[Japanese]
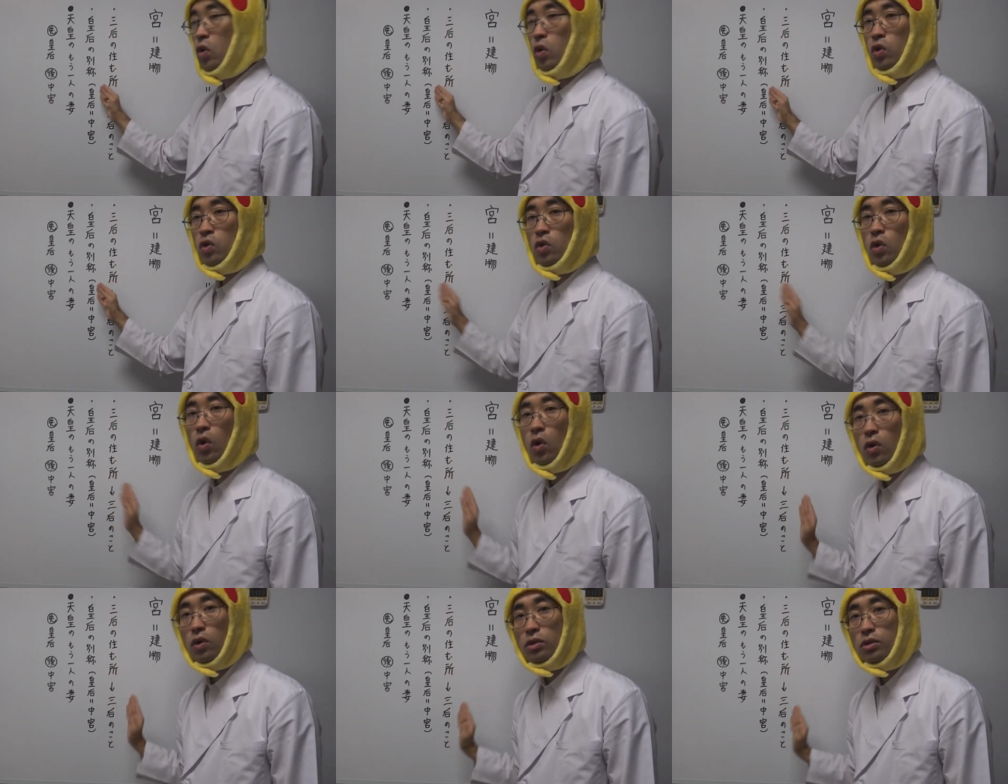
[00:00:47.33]
后
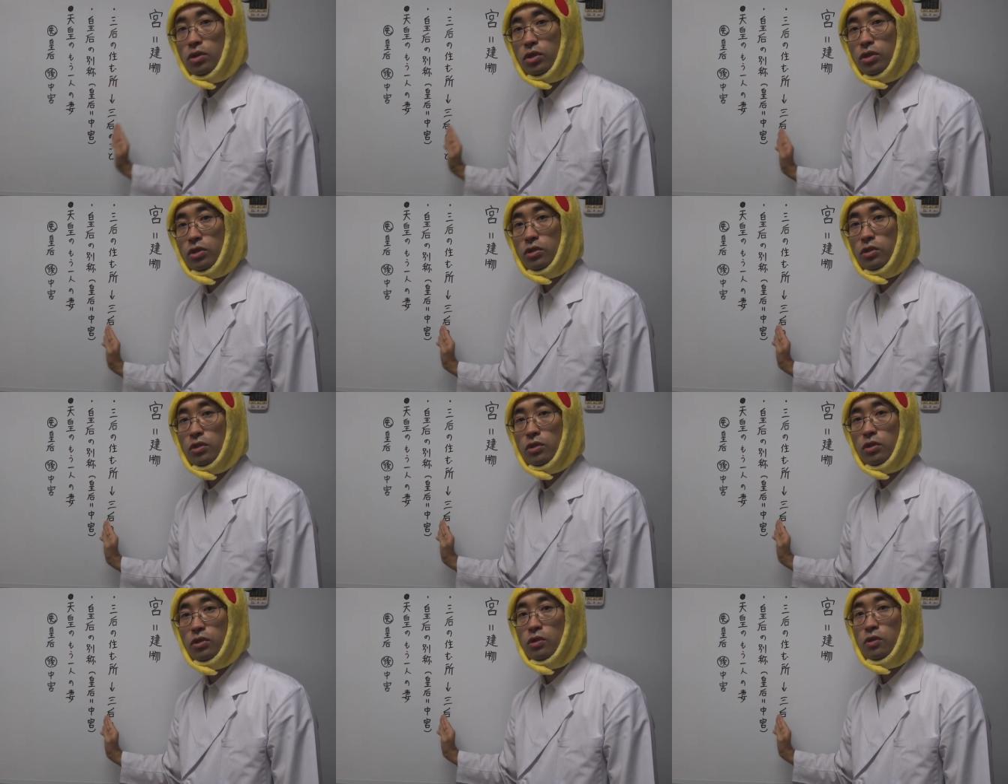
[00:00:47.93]
と
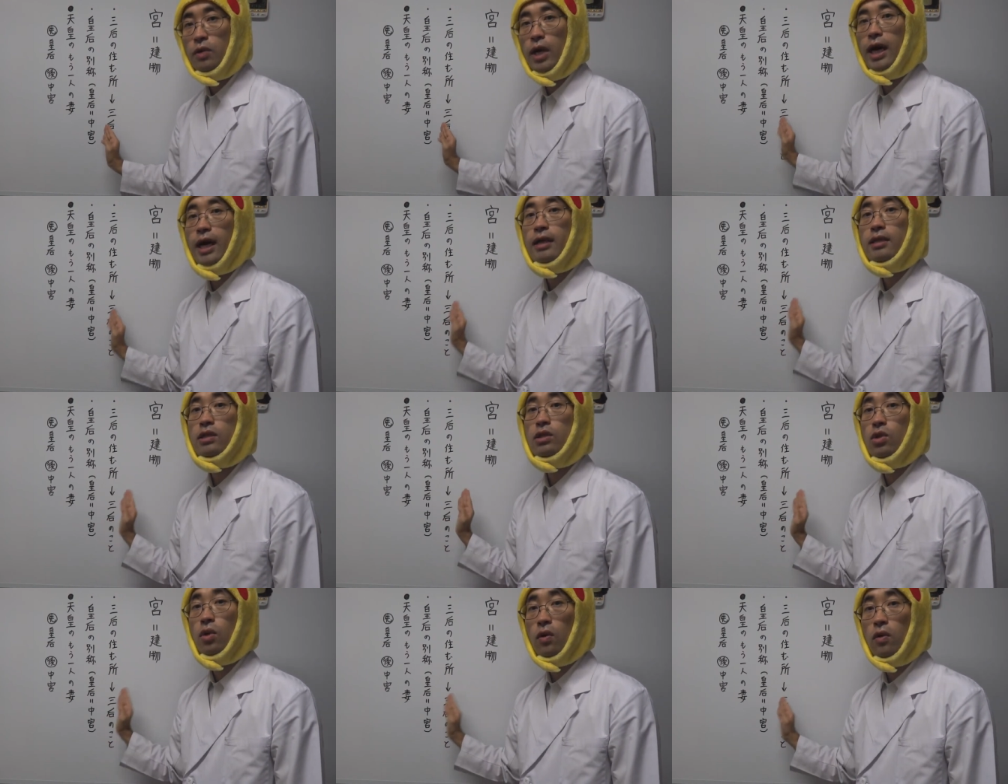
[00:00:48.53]
中宮
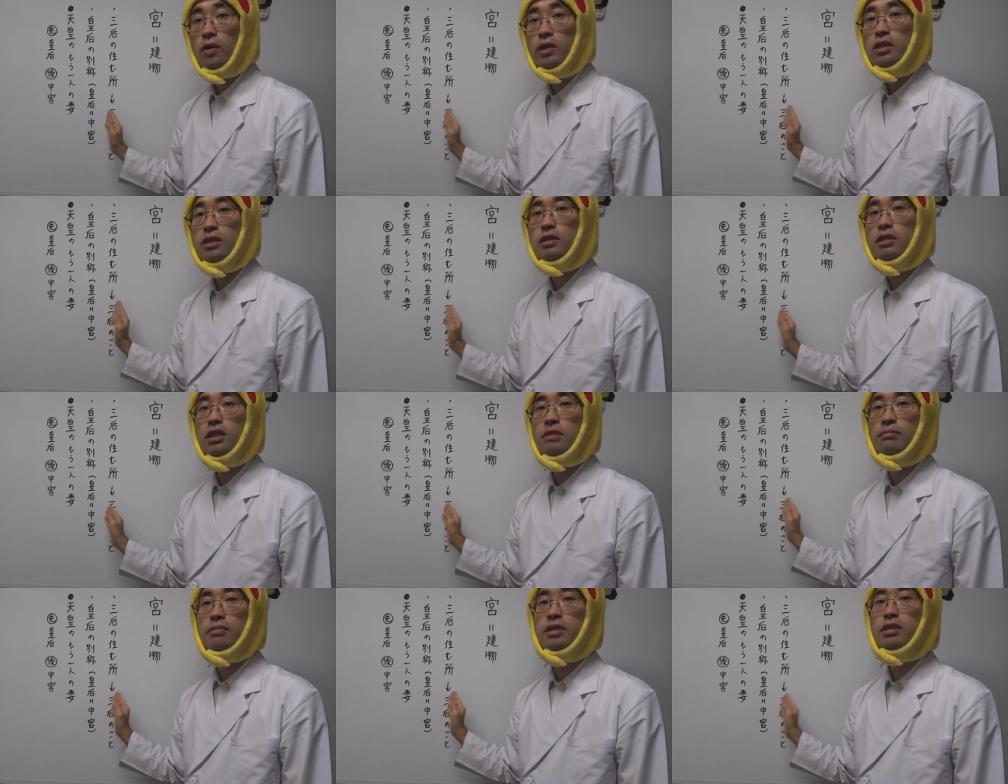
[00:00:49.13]
は同
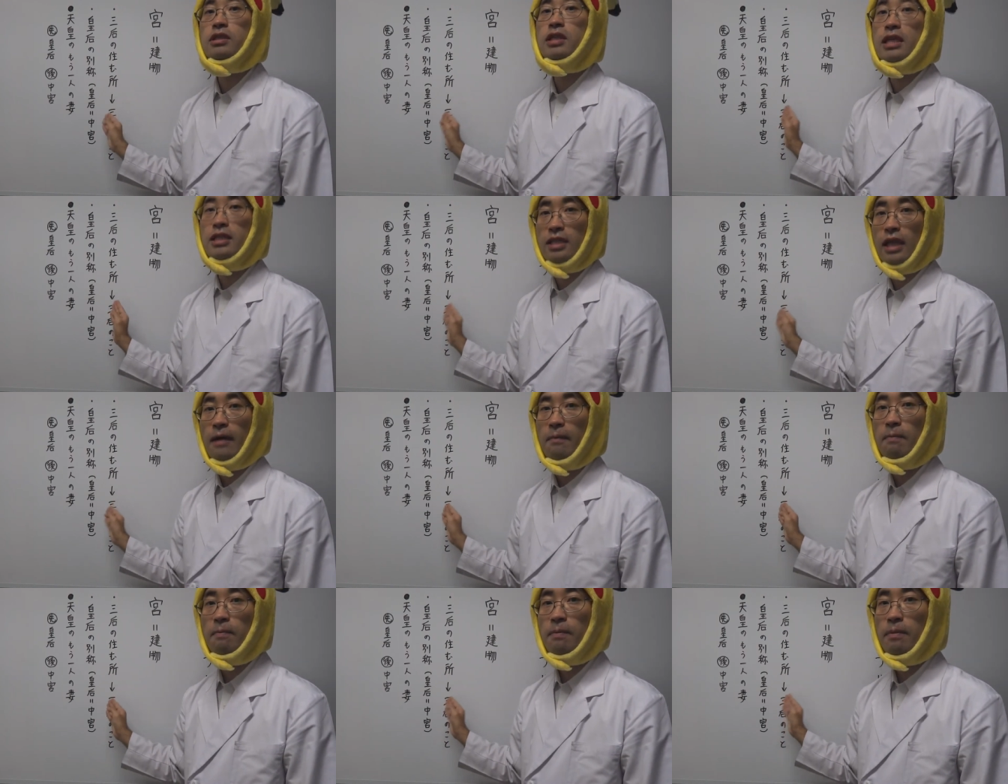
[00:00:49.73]
一人物でし
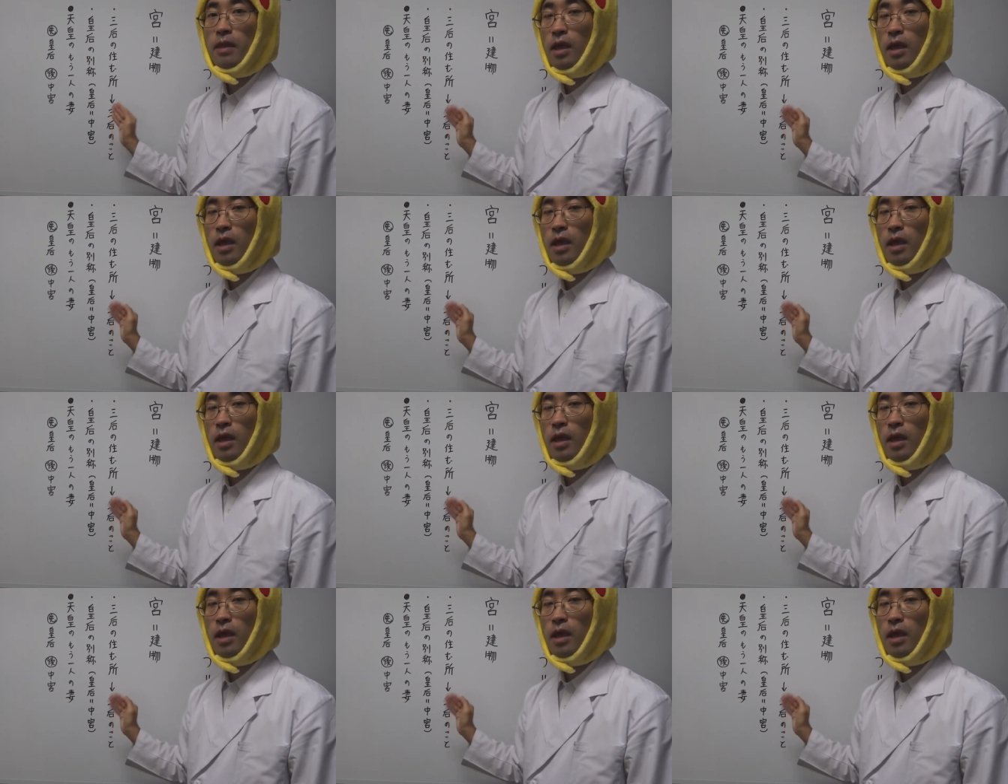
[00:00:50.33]
た。